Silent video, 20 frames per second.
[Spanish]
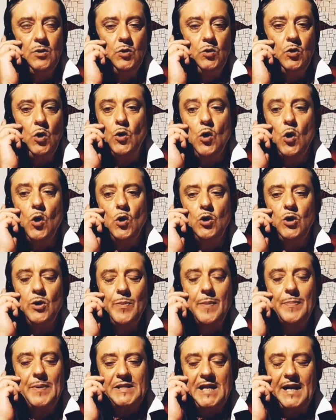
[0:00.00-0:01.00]
No, no, no
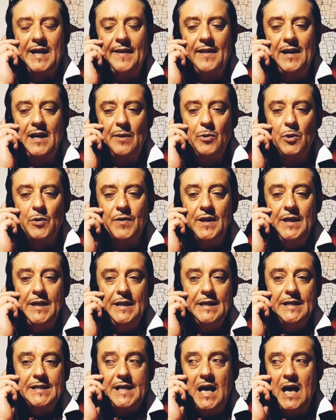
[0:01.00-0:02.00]
me pasa nada en la voz.
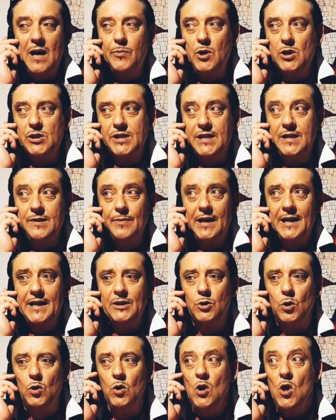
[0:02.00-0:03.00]
Es que hablo así
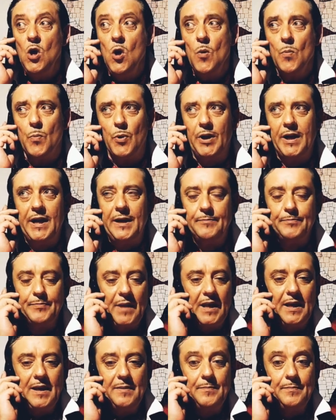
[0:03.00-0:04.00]
bajito porque
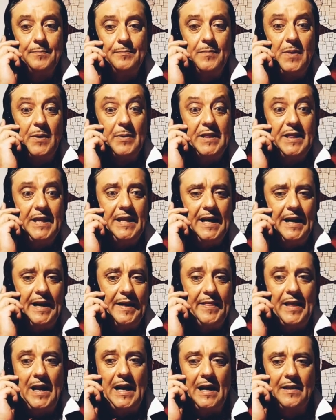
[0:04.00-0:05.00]
eh, mi vecina,
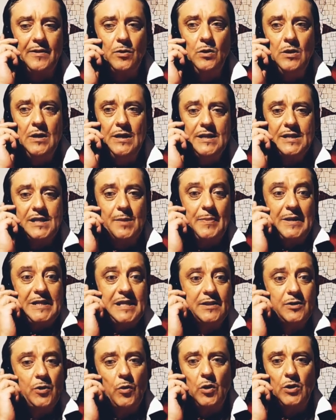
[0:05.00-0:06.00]
la de al lado, se
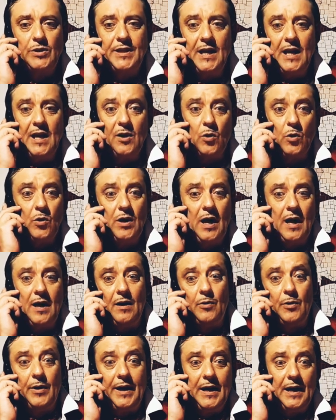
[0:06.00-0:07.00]
pasa todo el día con
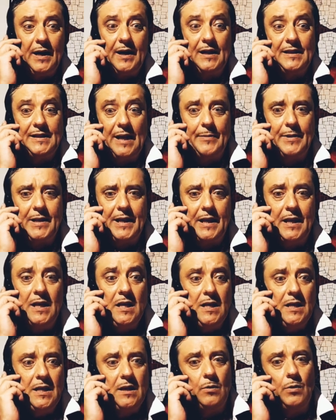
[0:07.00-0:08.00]
la oreja en el tabique
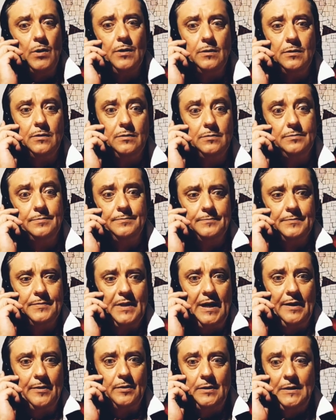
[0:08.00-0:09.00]
y luego, mm,
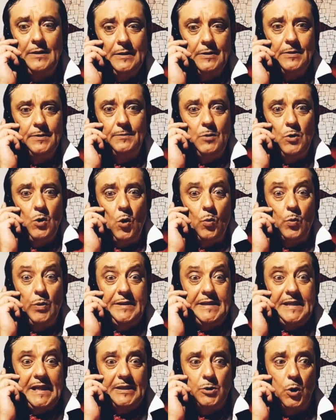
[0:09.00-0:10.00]
claro, lo
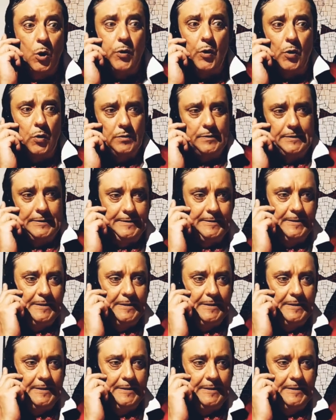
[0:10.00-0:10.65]
cuenta todo.